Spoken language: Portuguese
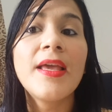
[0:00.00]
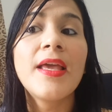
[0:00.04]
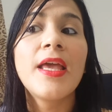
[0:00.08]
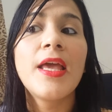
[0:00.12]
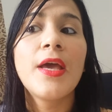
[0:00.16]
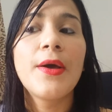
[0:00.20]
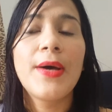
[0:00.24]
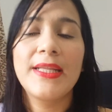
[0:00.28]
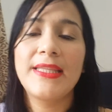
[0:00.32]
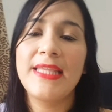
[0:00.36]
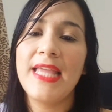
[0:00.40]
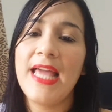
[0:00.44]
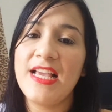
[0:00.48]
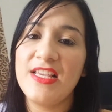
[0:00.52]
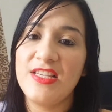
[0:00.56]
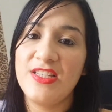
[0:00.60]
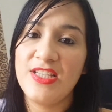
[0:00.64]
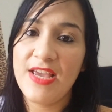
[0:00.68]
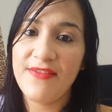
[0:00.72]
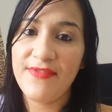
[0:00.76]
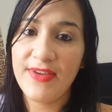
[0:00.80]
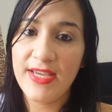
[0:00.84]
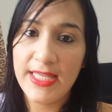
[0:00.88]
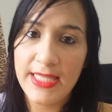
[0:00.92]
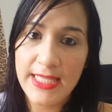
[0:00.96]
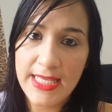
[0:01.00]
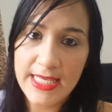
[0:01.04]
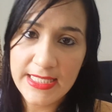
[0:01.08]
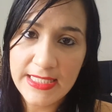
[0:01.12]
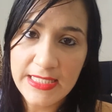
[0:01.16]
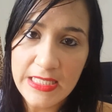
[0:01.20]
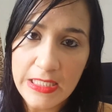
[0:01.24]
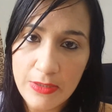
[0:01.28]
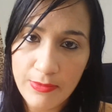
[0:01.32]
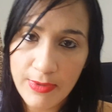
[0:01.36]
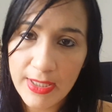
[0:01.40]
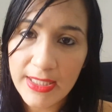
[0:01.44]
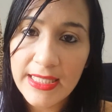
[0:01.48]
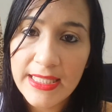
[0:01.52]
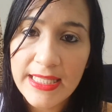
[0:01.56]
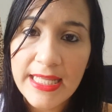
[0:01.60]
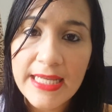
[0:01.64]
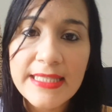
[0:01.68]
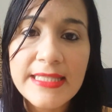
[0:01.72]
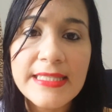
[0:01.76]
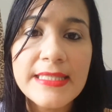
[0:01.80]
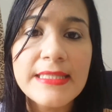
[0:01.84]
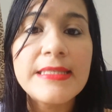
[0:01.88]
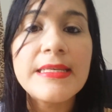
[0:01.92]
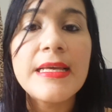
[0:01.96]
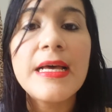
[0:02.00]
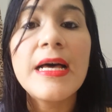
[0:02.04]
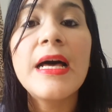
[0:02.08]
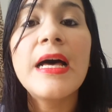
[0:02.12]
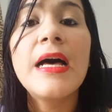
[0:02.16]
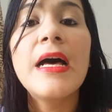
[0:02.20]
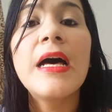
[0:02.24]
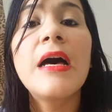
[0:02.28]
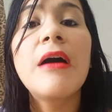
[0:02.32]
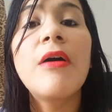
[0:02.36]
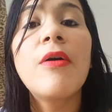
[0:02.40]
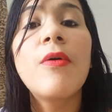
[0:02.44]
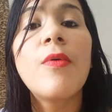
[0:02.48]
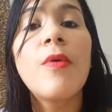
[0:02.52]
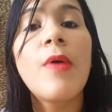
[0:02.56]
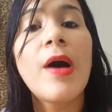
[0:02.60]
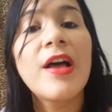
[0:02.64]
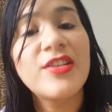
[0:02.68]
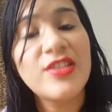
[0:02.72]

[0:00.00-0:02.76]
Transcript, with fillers: Eu até achava que tinha sido uma didação,